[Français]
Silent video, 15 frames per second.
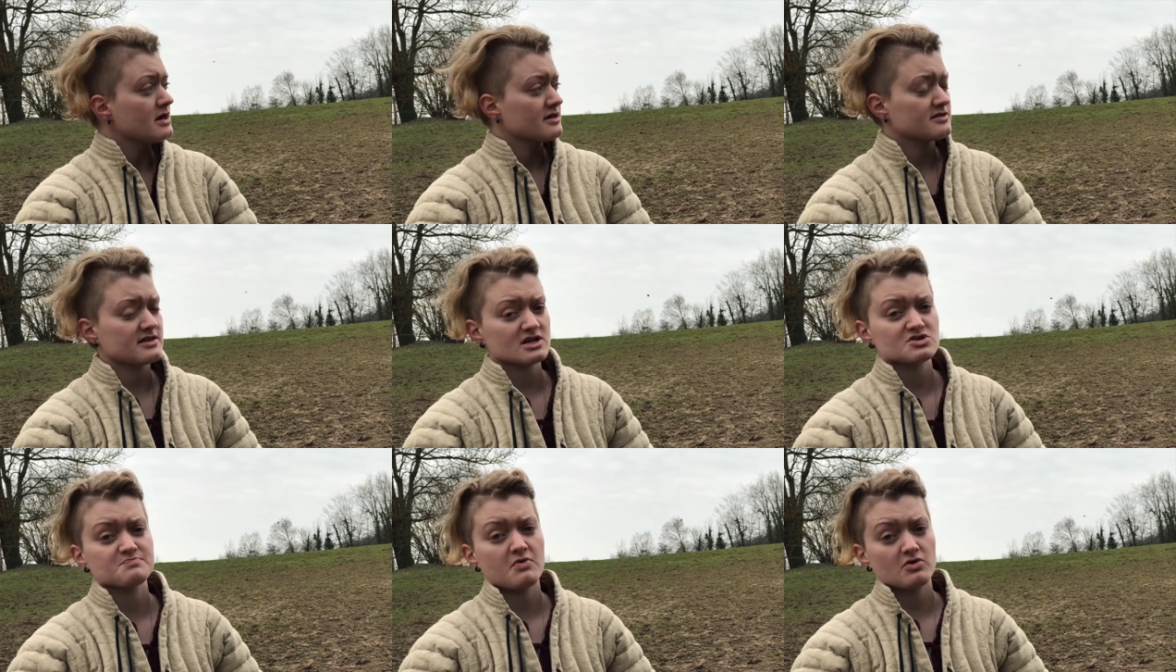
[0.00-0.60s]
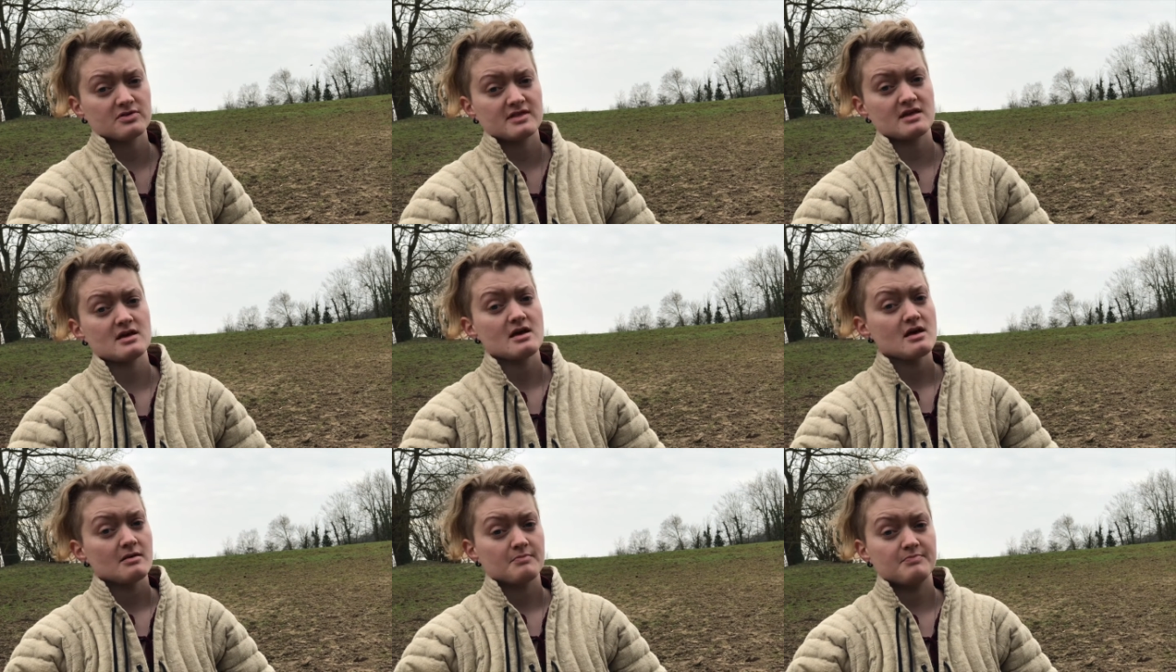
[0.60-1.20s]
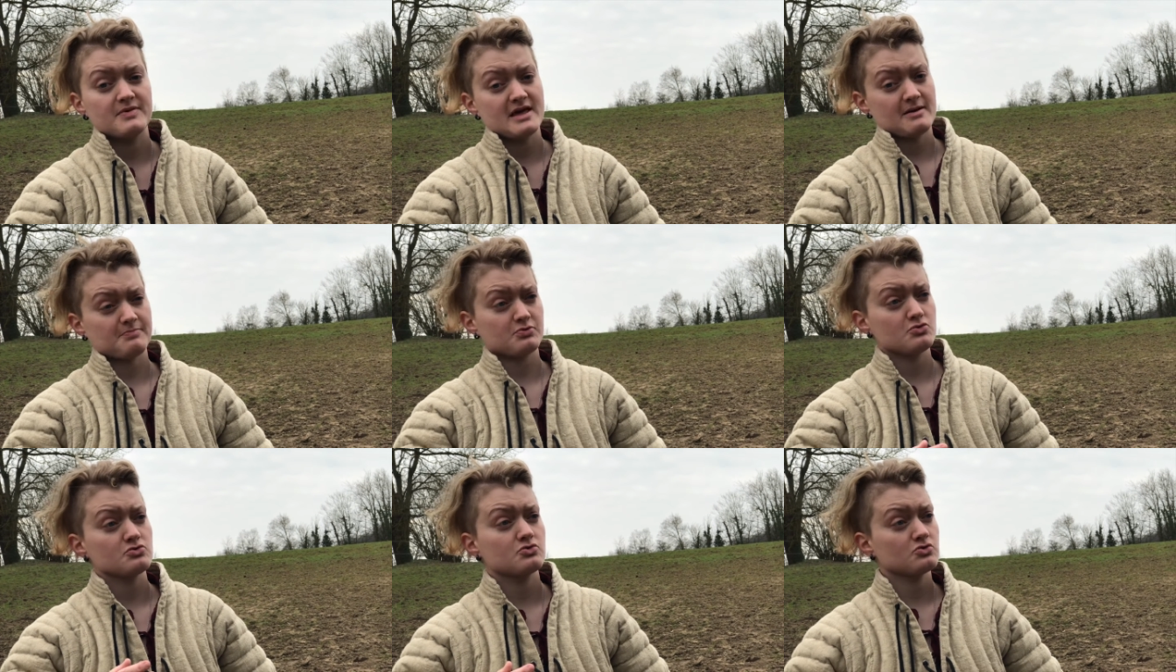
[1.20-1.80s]
sache porter bien
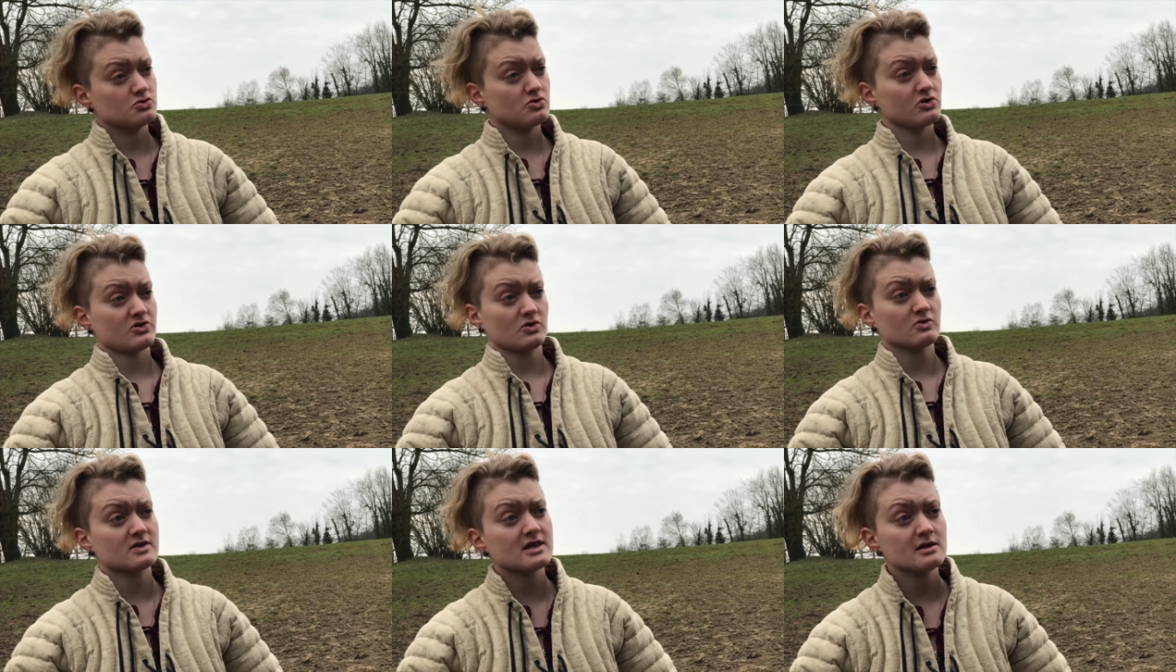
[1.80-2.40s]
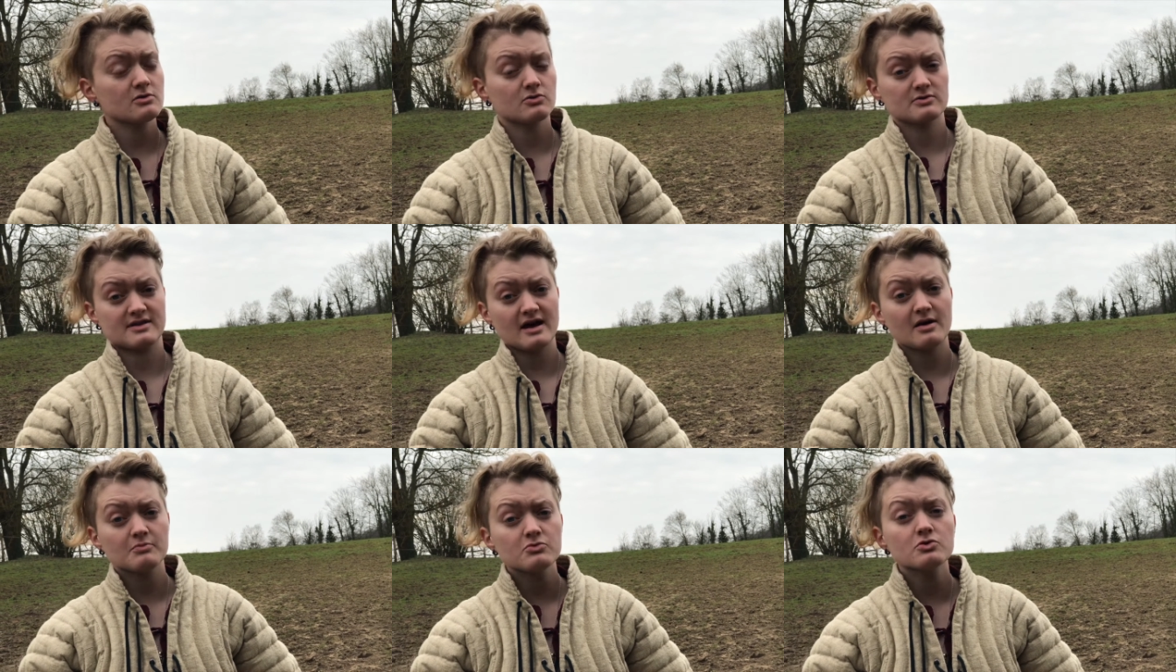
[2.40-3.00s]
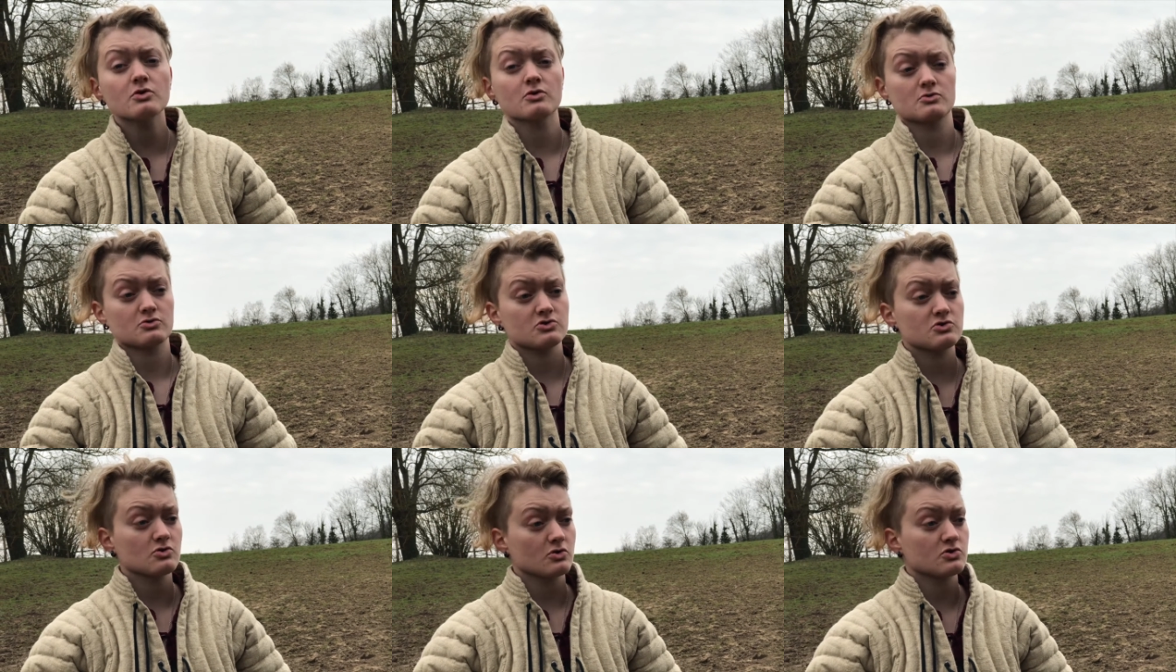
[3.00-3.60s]
plus de 200 kg d'armure
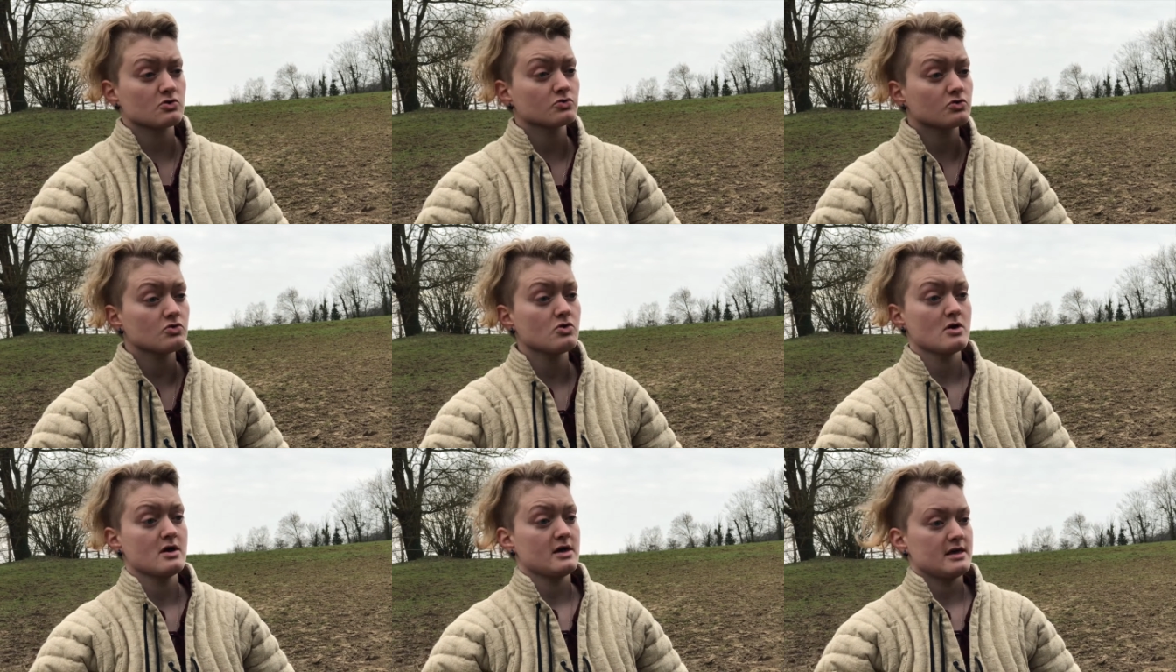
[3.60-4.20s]
sur son dos.